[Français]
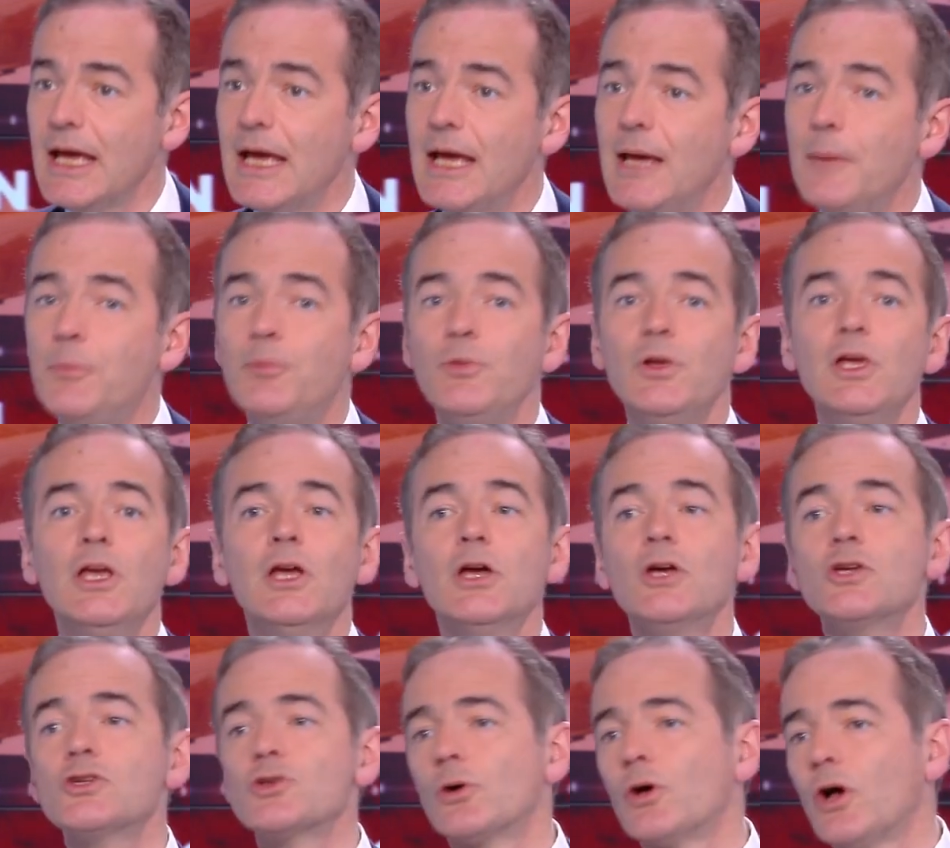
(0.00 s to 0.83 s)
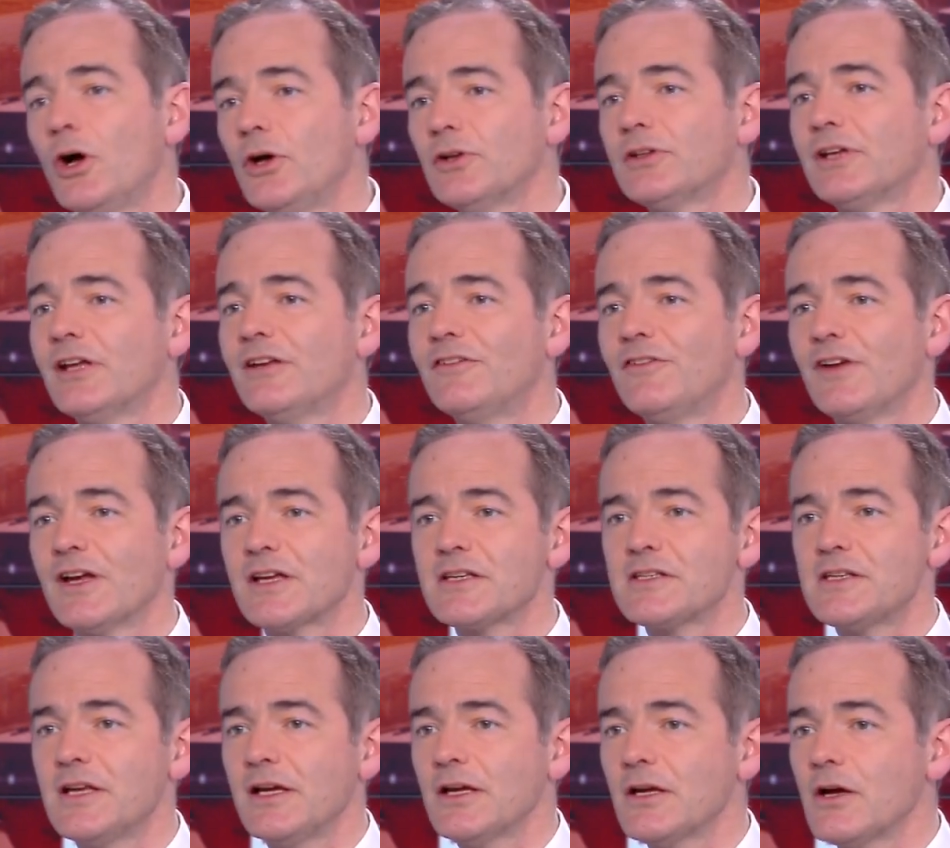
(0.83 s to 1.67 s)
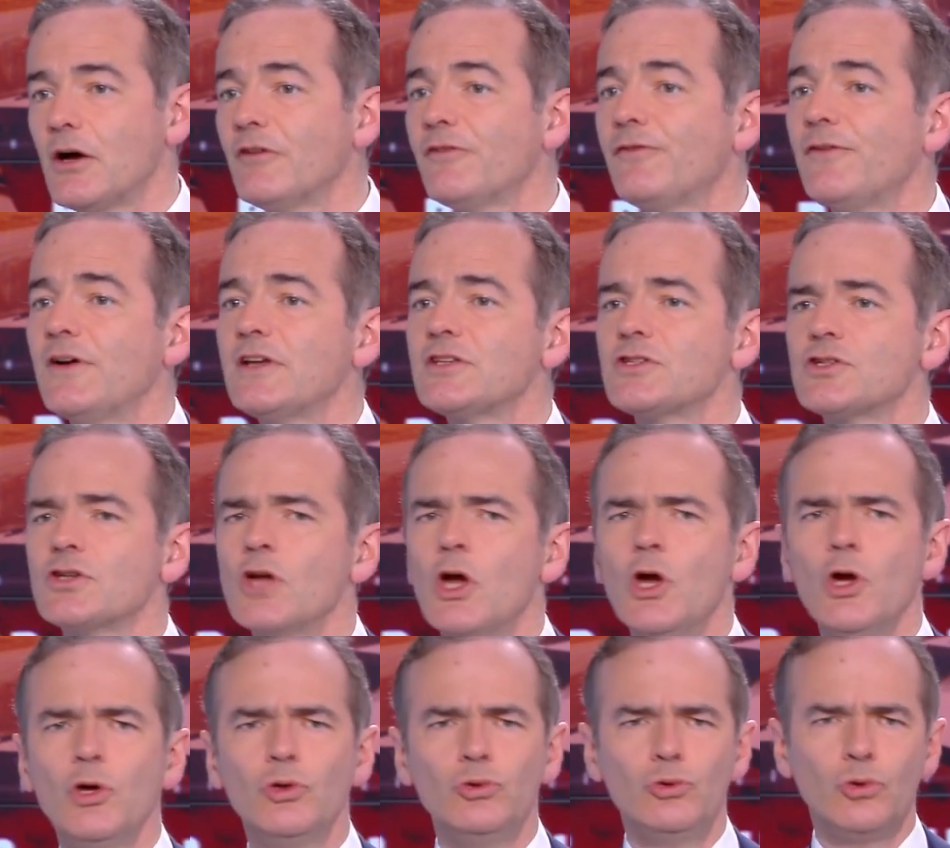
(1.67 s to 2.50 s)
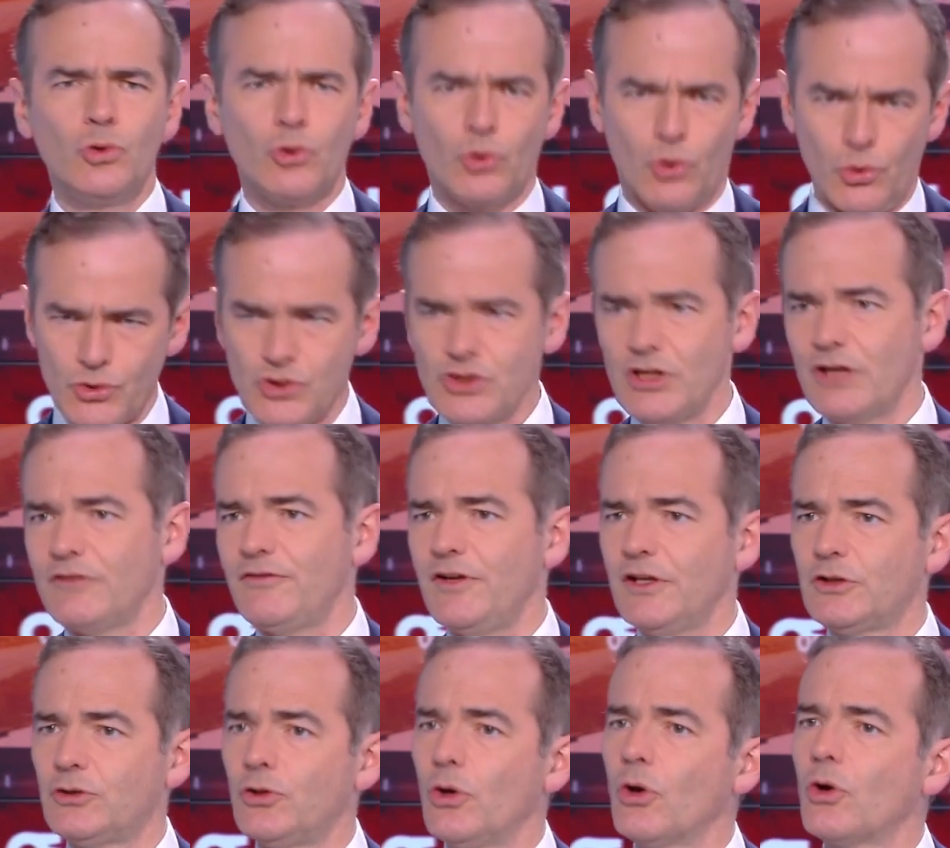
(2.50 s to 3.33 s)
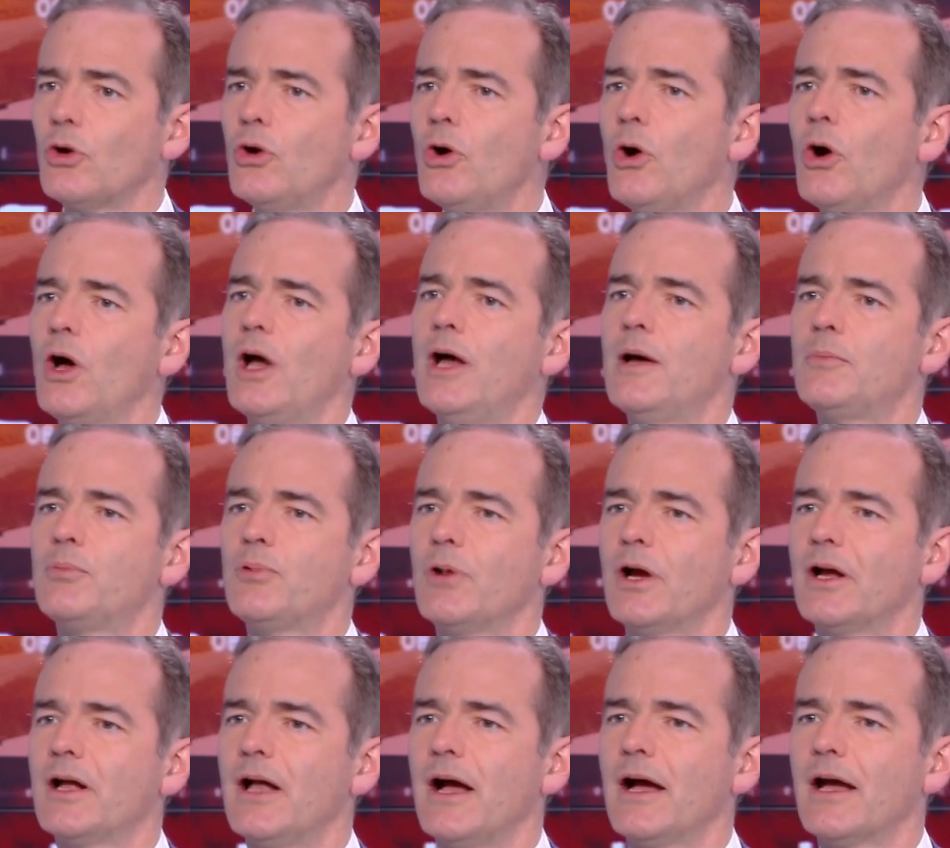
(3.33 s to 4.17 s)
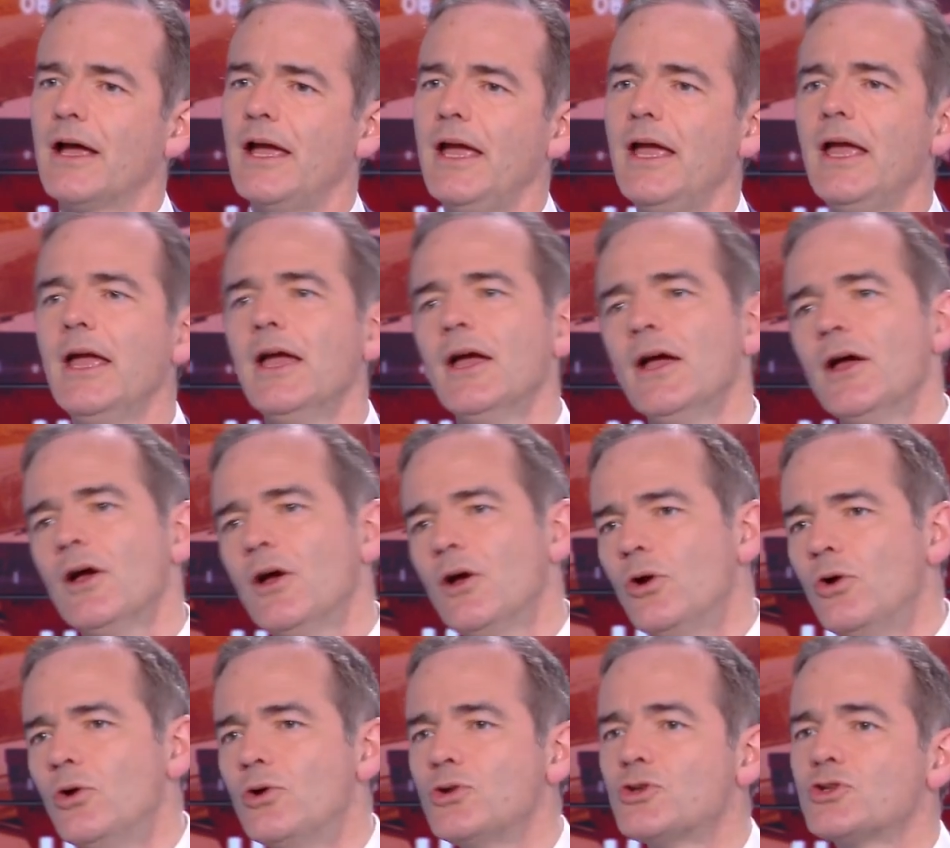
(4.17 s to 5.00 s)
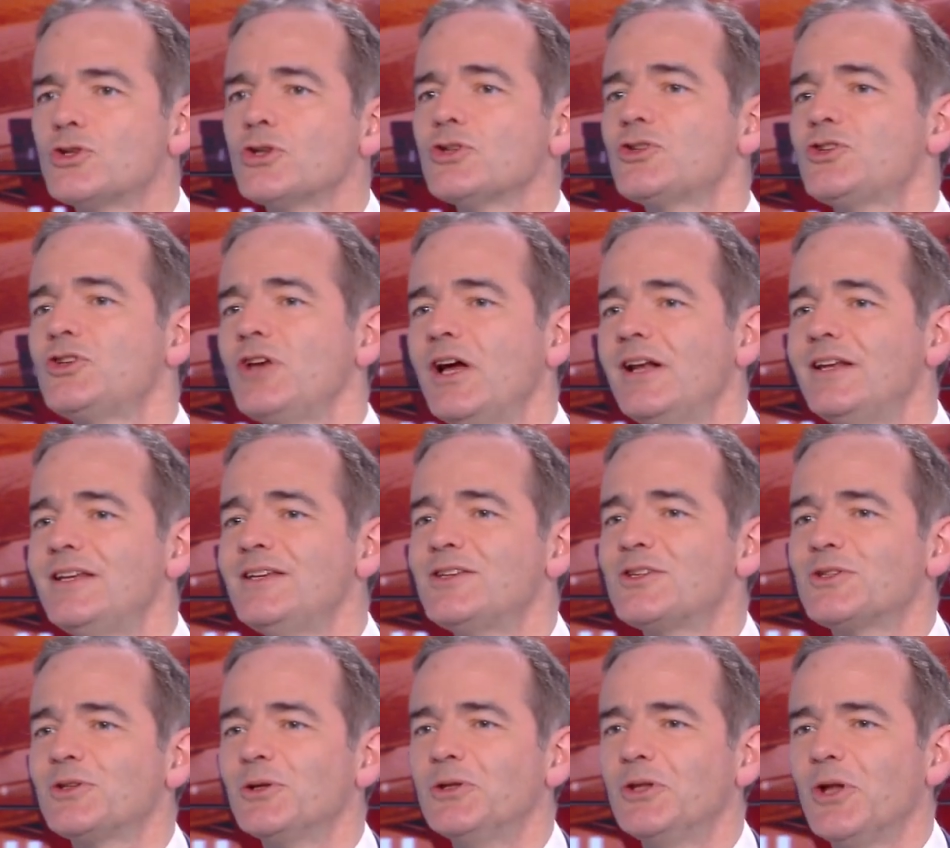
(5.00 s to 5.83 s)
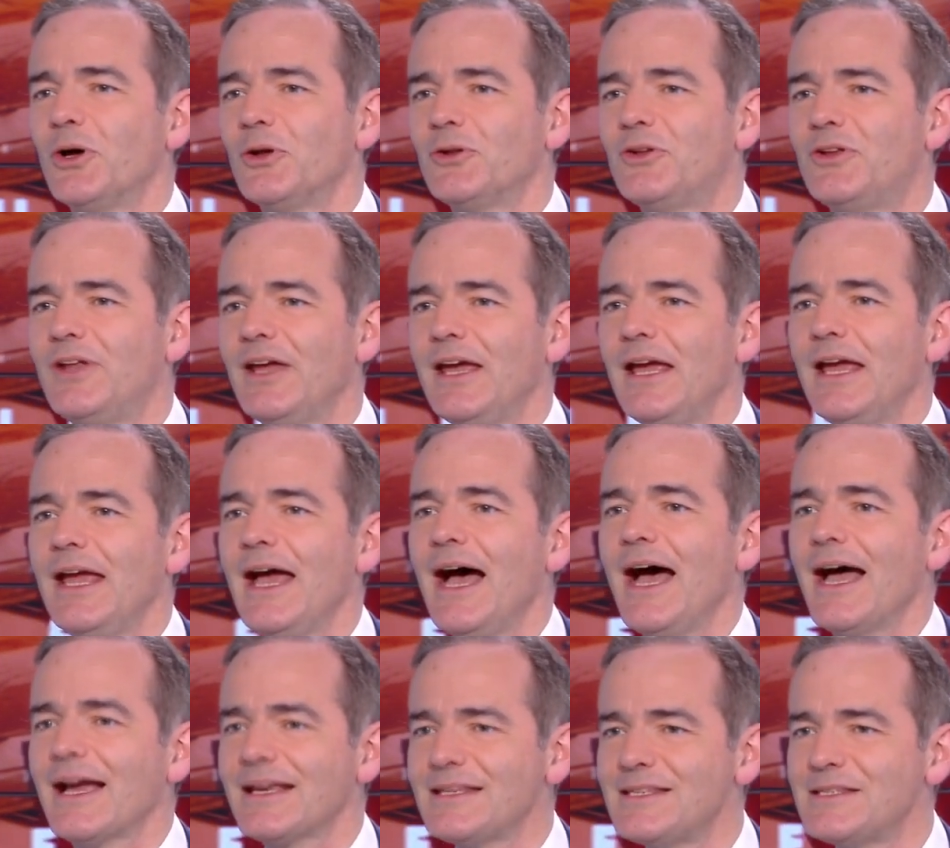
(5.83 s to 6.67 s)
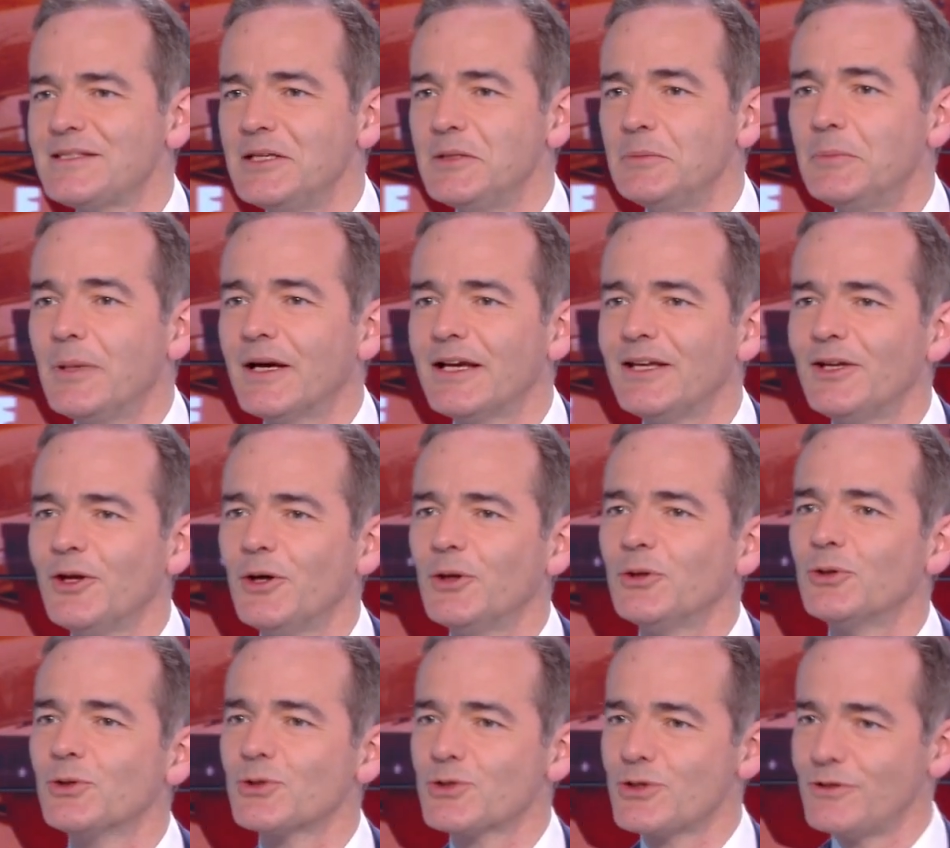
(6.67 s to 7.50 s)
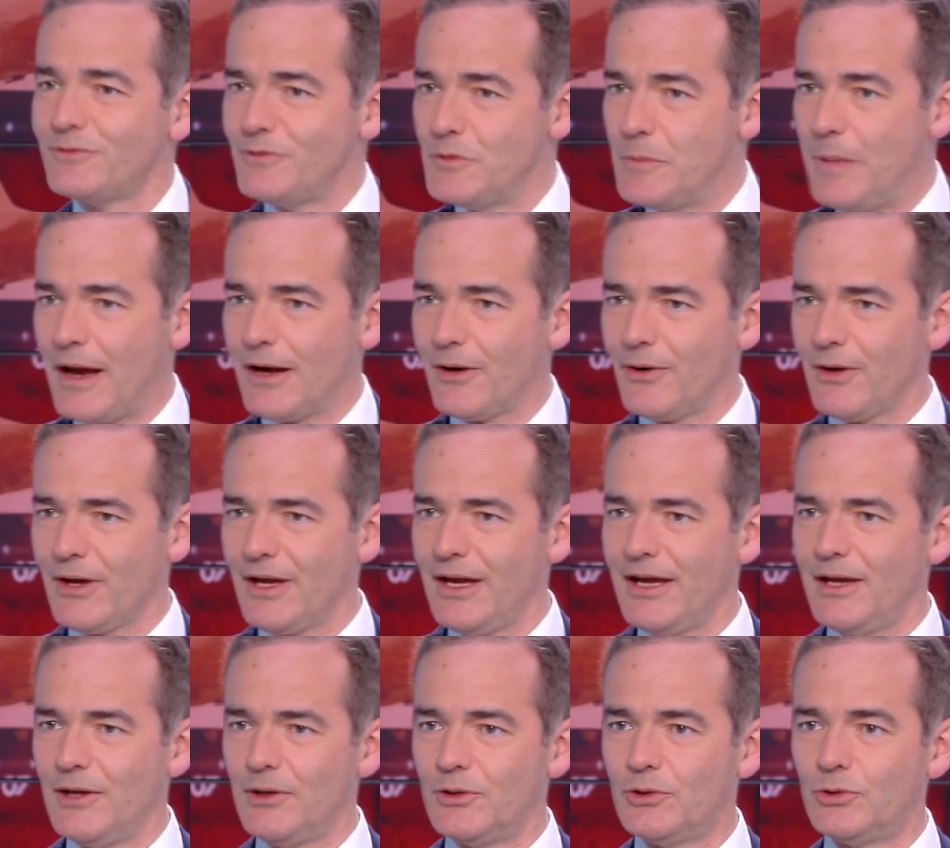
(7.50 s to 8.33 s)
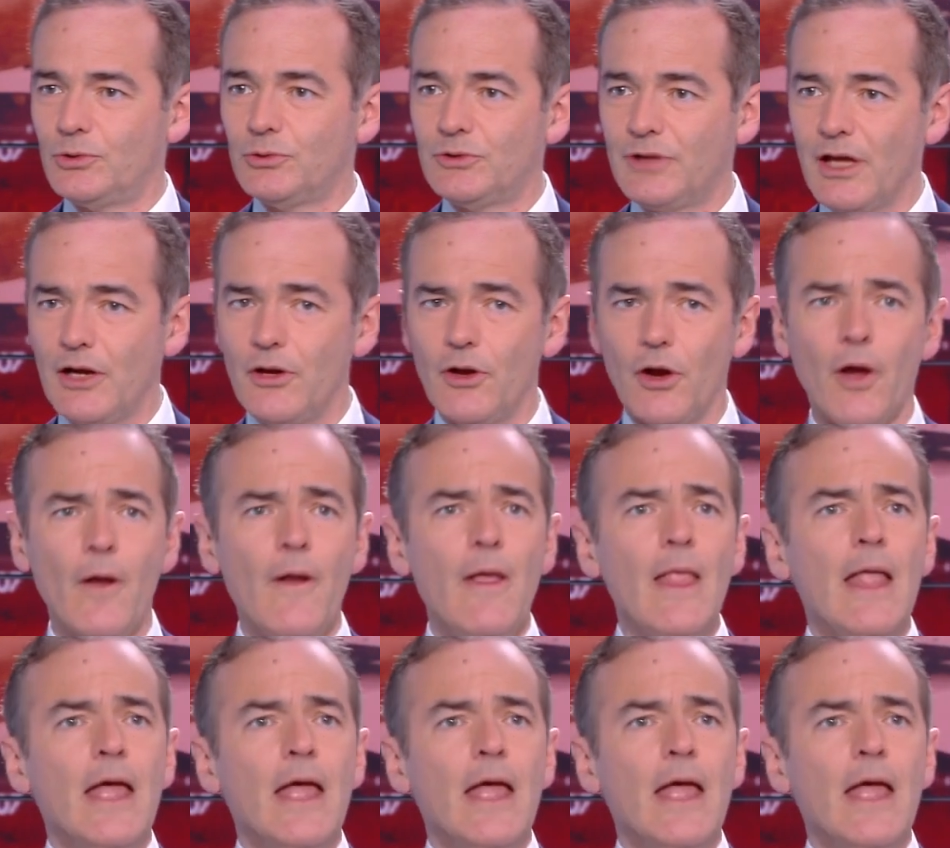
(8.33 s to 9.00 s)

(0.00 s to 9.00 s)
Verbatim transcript: Et puis, son grand adversaire, en face du conservateur Lorrain Poincaré, le socialiste nantais Aristide Briand, dont je vous parlerai euh, tout à l'heure.